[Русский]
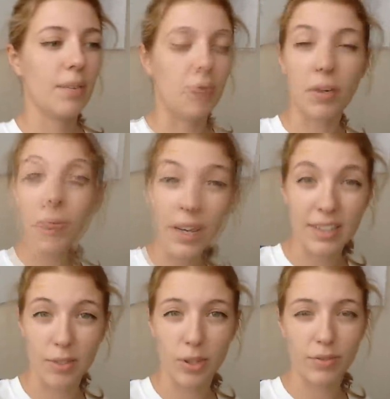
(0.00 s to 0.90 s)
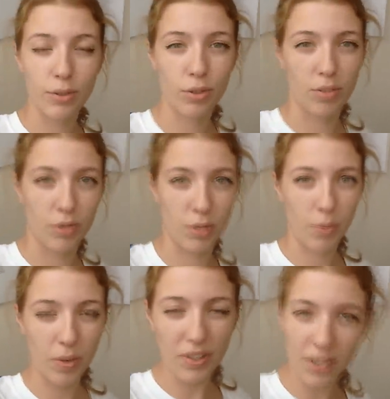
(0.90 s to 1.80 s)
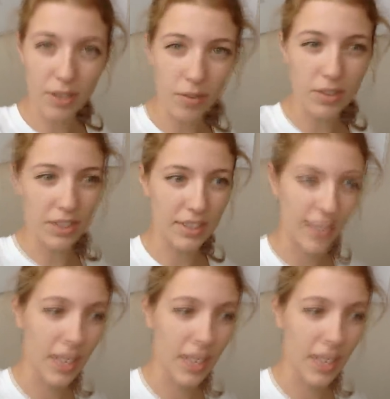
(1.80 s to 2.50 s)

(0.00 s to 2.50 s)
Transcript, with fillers: первый раз такое вижу, что без плойки крутить,